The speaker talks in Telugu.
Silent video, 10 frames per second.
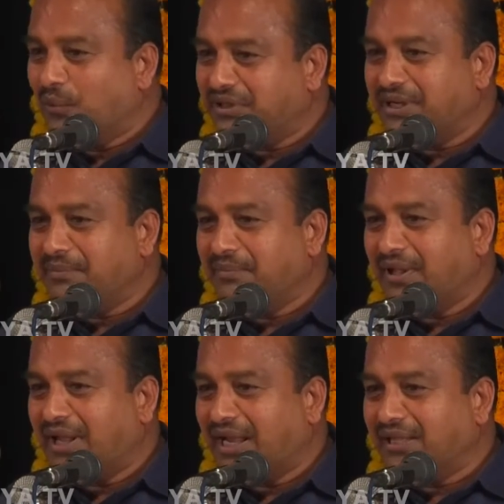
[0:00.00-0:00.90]
ఉంటాం
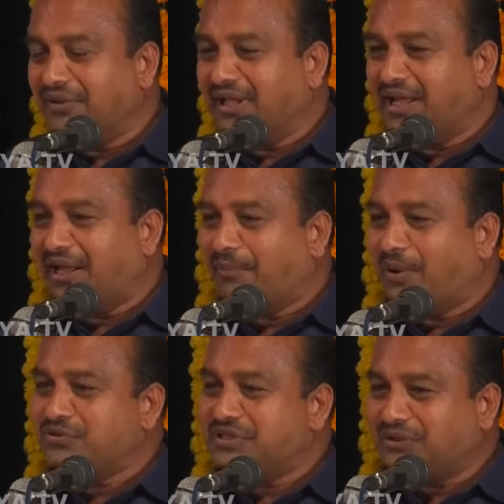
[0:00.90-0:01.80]
అదేవిధంగా
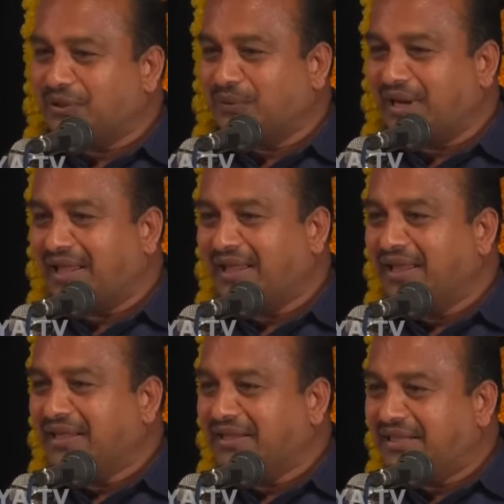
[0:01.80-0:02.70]
భవిష్యత్తులో కూడా
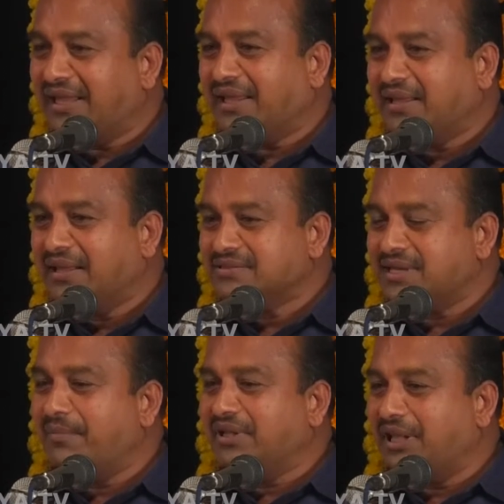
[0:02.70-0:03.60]
ఇదే
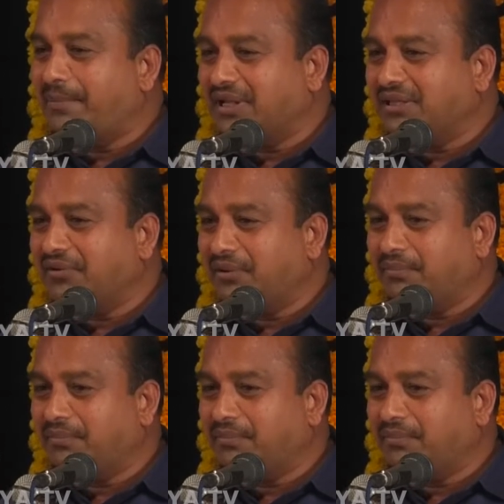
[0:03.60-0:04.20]
సంబంధ బాధ్య